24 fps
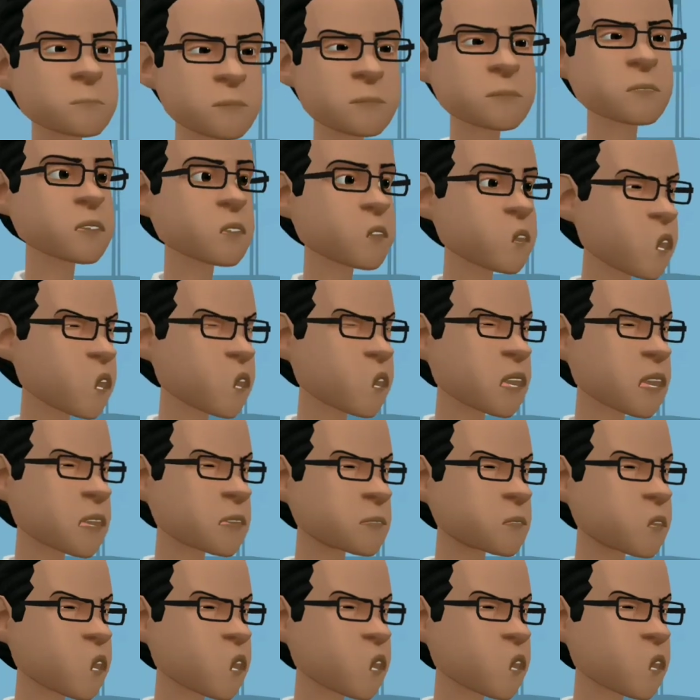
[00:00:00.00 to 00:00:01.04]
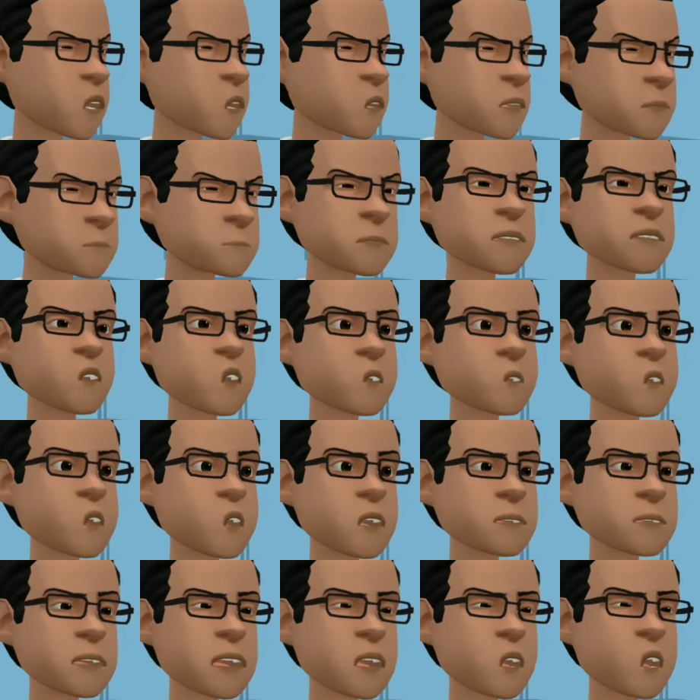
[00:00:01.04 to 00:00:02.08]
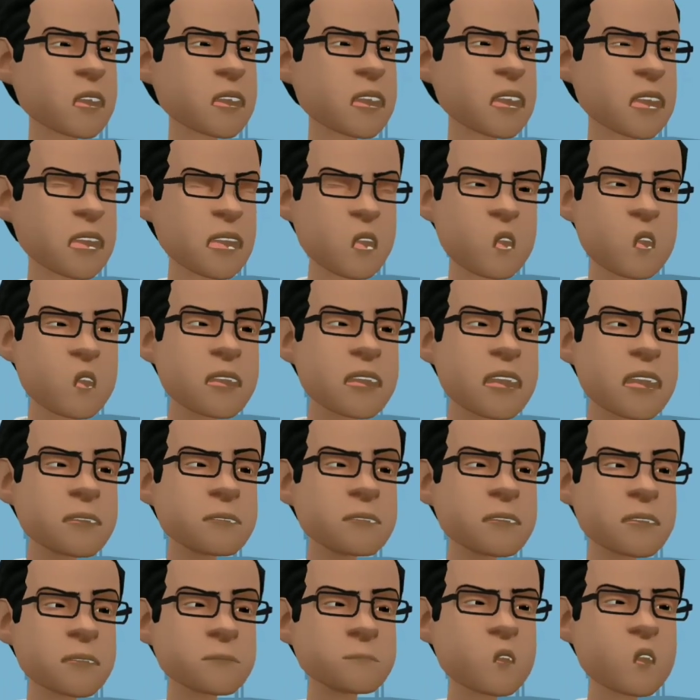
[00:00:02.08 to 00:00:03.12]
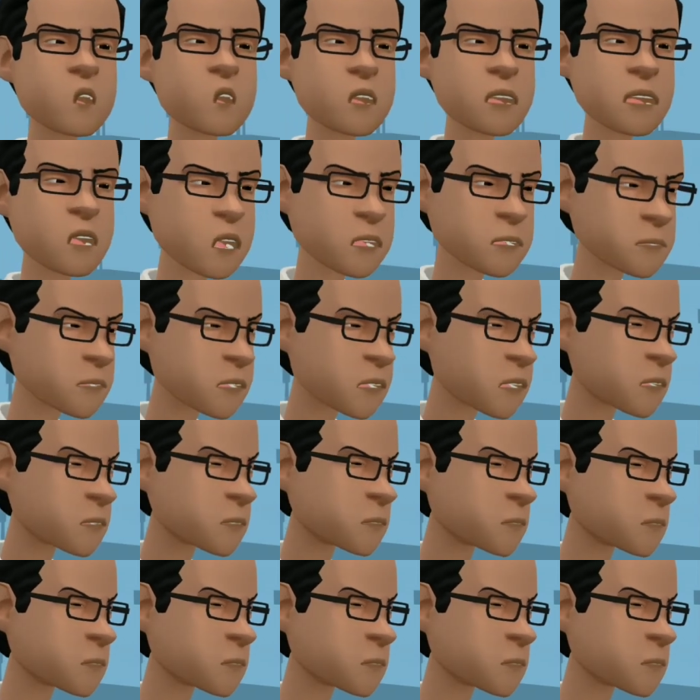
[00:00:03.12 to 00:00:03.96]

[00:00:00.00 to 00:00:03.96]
সাসা তরমুজের কেজি চল্লিশটাই রাখবেন না একটু কমাই টমাই রাখবেন